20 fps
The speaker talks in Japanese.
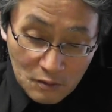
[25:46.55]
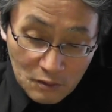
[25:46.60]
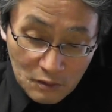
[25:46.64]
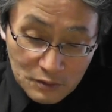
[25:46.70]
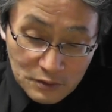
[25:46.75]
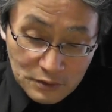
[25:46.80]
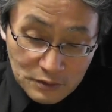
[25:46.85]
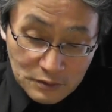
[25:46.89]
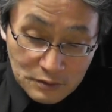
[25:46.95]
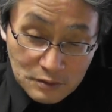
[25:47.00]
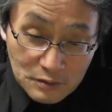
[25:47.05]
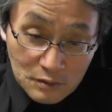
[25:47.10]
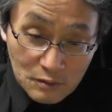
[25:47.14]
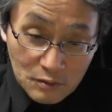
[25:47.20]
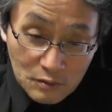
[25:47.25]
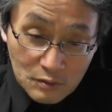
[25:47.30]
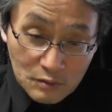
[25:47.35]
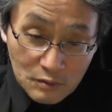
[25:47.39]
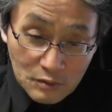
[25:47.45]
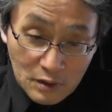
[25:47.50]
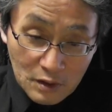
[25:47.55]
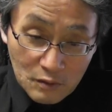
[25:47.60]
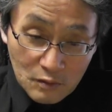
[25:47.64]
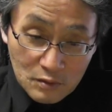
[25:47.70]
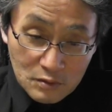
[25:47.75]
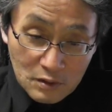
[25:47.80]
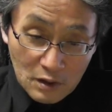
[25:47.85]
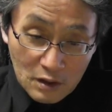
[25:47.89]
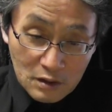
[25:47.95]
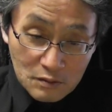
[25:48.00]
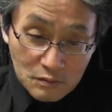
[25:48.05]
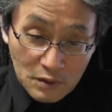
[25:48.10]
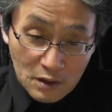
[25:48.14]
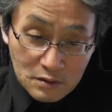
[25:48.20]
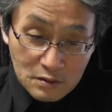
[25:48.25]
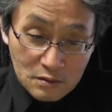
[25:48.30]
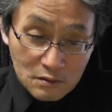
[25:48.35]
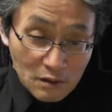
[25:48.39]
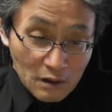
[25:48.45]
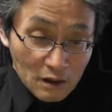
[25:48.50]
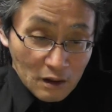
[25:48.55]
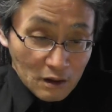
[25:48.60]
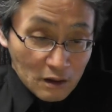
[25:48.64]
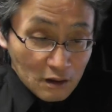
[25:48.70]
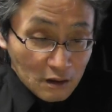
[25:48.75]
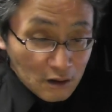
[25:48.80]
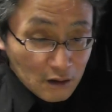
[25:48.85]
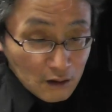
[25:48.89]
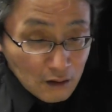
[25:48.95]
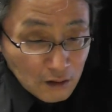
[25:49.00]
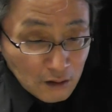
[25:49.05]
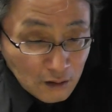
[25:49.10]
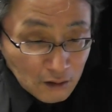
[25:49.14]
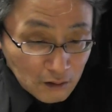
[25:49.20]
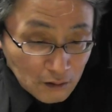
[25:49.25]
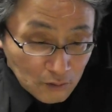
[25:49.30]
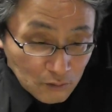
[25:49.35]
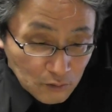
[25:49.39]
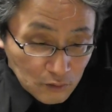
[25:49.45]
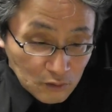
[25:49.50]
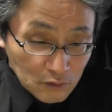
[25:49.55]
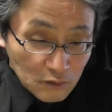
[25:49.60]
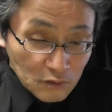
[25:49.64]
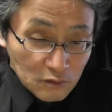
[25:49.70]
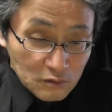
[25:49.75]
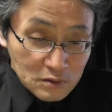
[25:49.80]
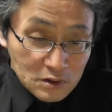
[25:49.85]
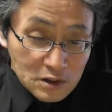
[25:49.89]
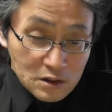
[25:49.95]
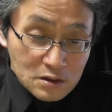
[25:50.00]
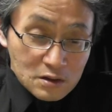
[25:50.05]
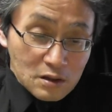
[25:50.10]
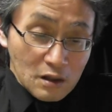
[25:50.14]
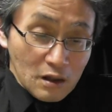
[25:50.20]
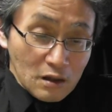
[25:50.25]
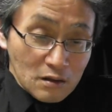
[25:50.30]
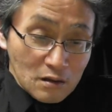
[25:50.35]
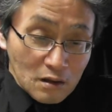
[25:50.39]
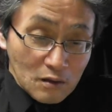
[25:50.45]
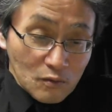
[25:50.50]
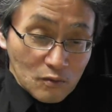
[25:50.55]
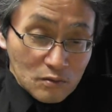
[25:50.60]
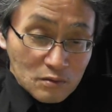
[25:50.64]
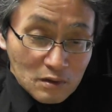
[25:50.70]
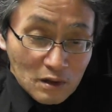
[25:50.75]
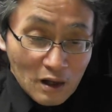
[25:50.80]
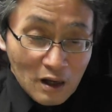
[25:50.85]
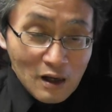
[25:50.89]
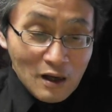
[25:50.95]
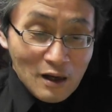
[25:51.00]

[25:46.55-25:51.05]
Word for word: いうことでございまして、えー、この日蓮がこんな